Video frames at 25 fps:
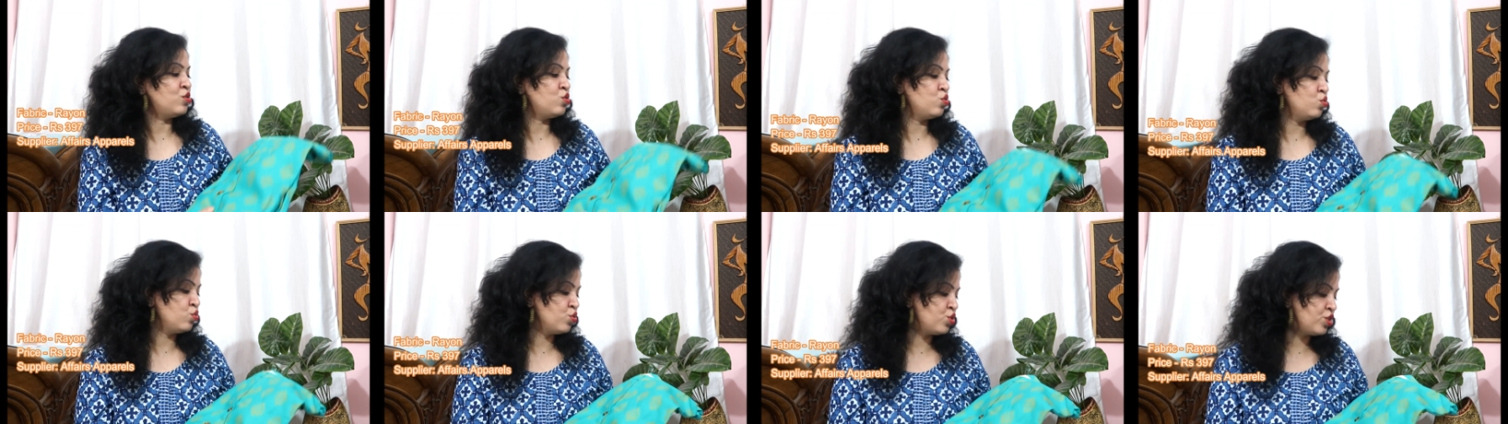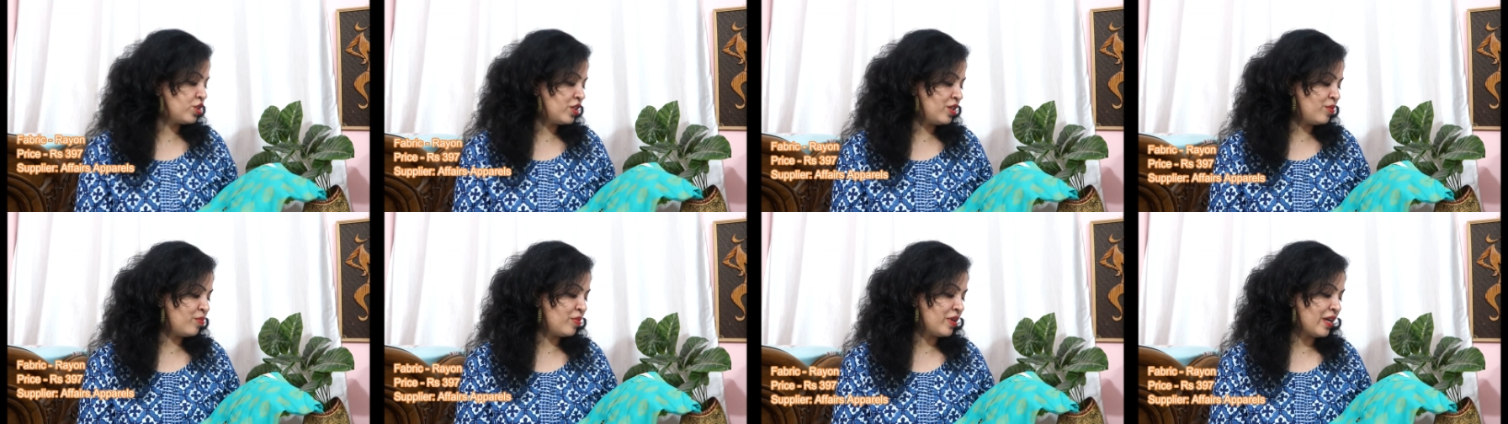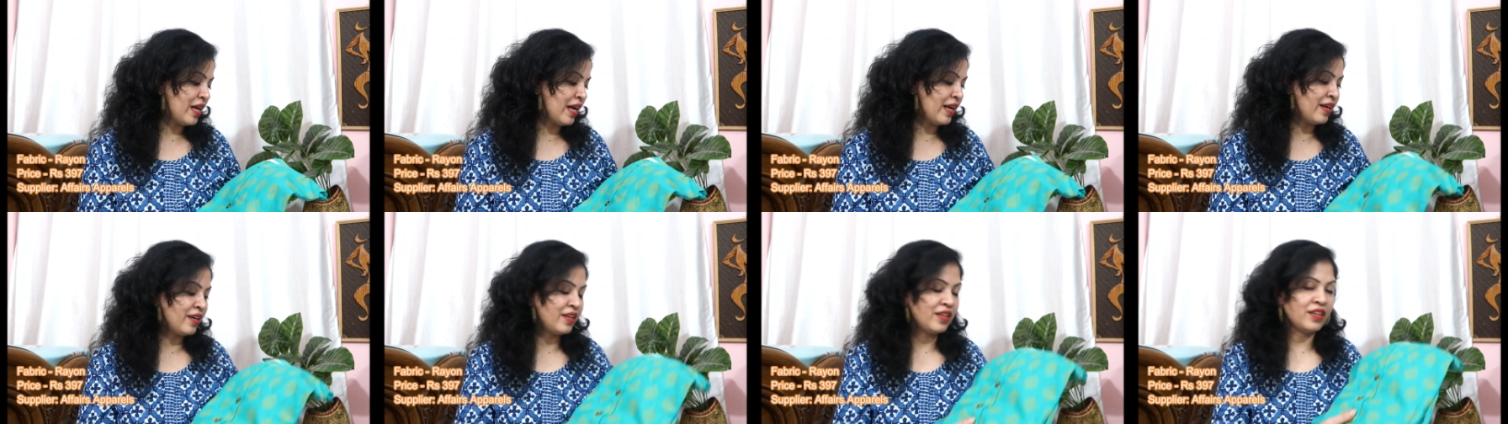सुशी
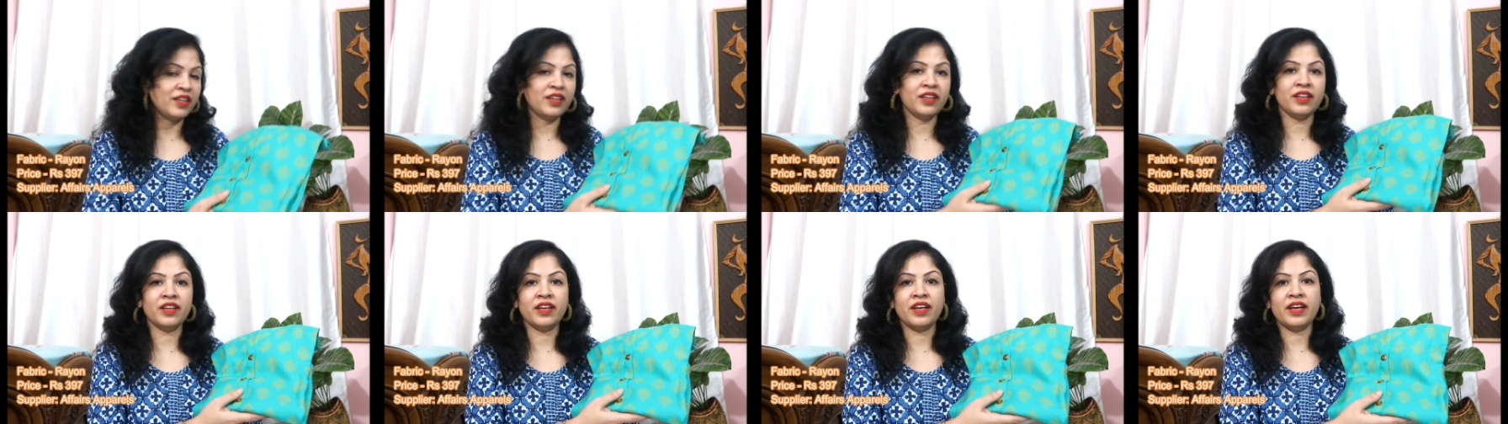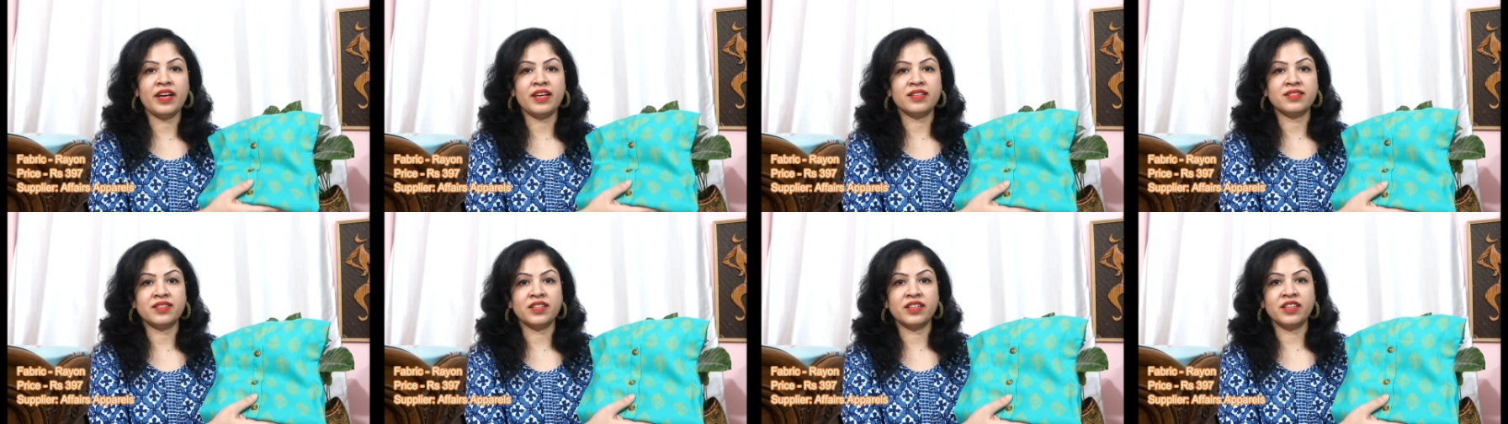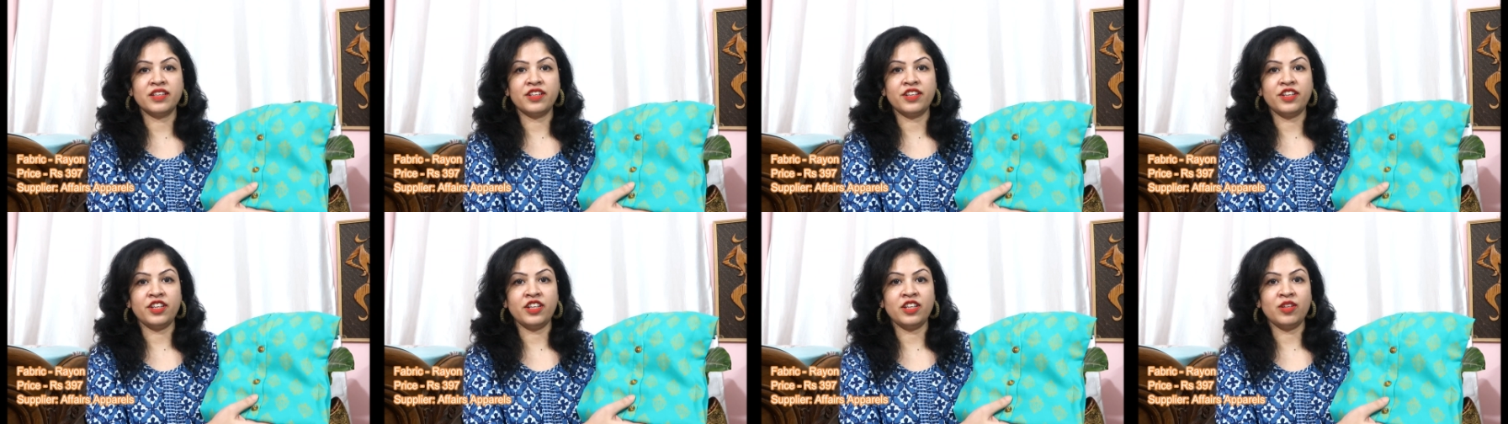ब्रांड की है ऐसे
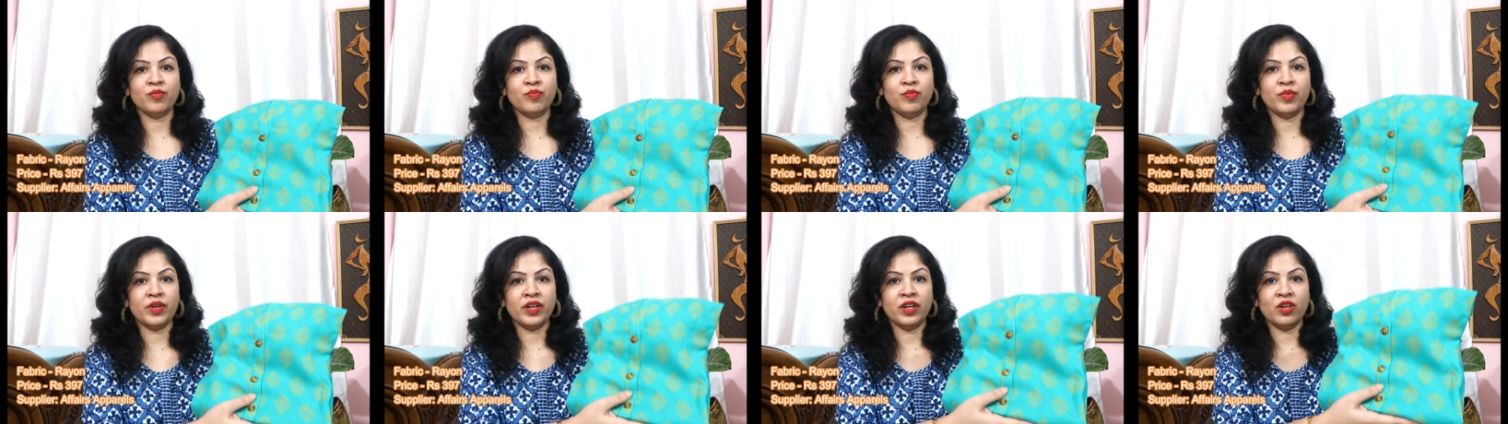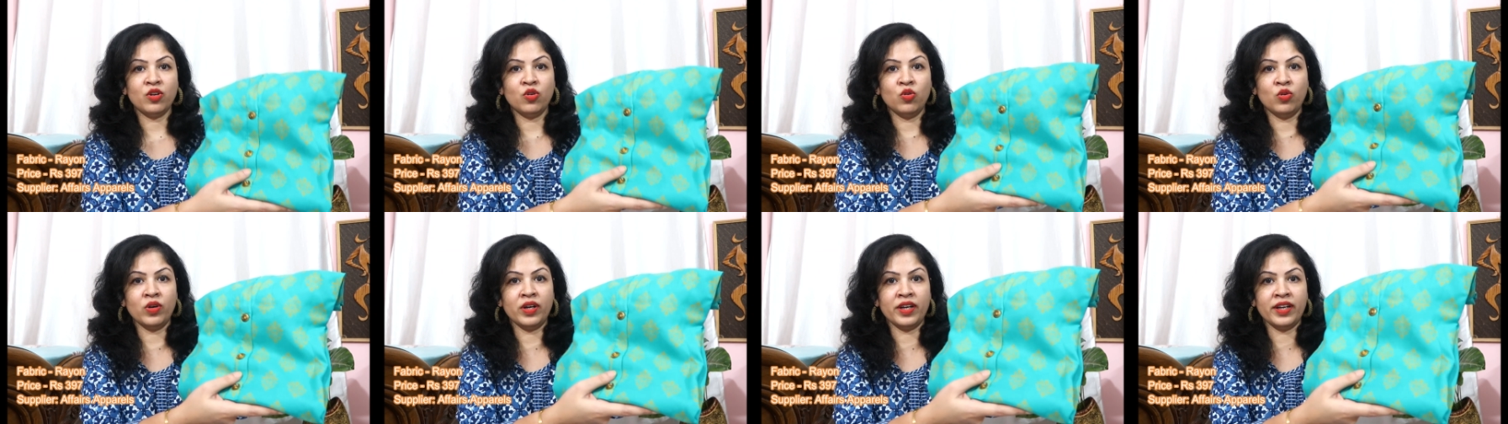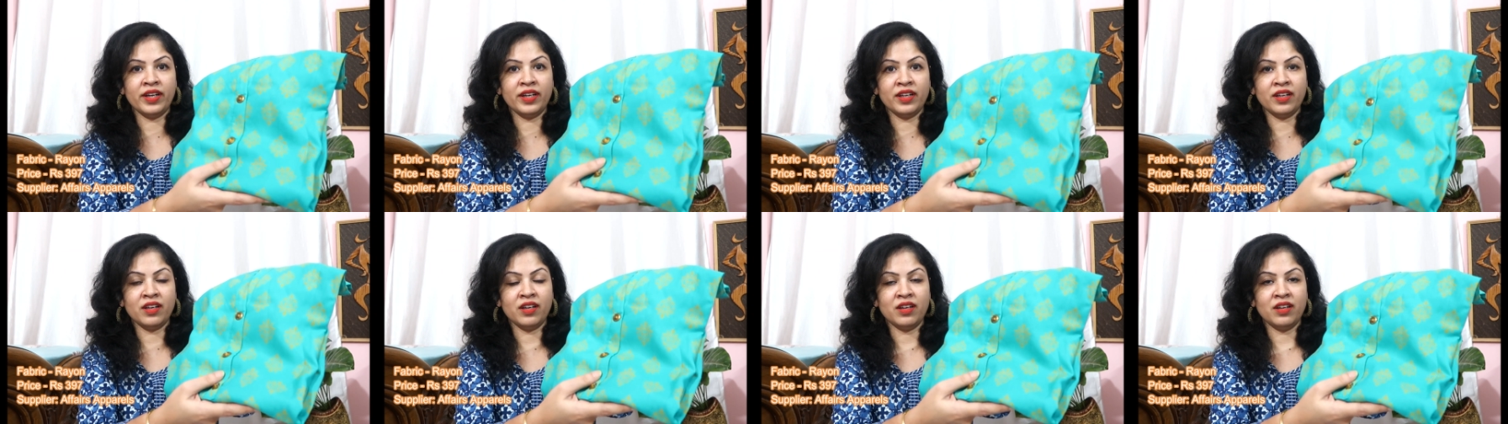ग्रीन पे
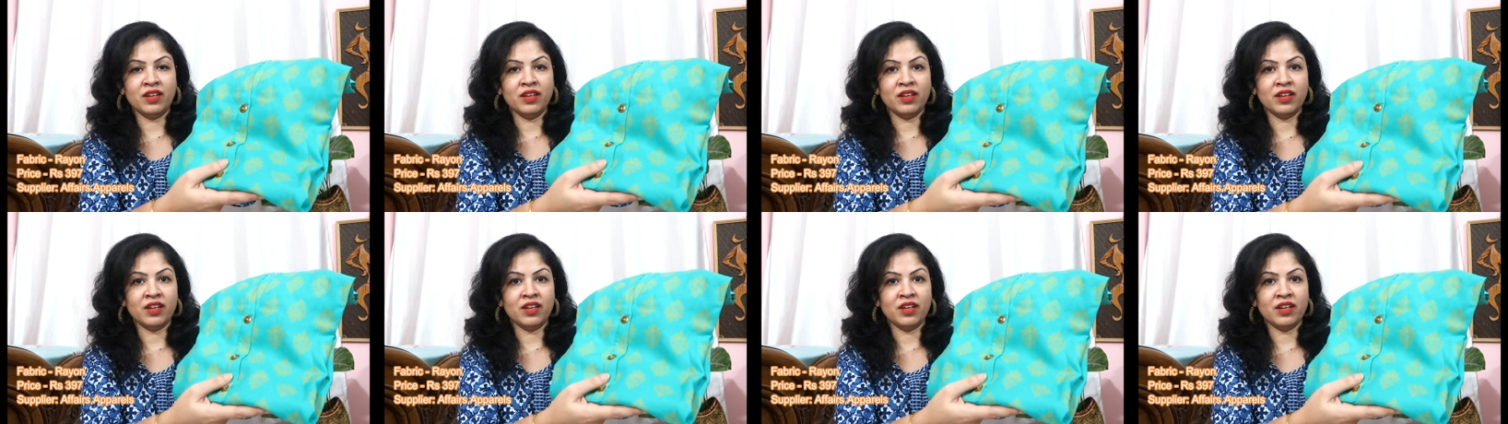गोल्डन का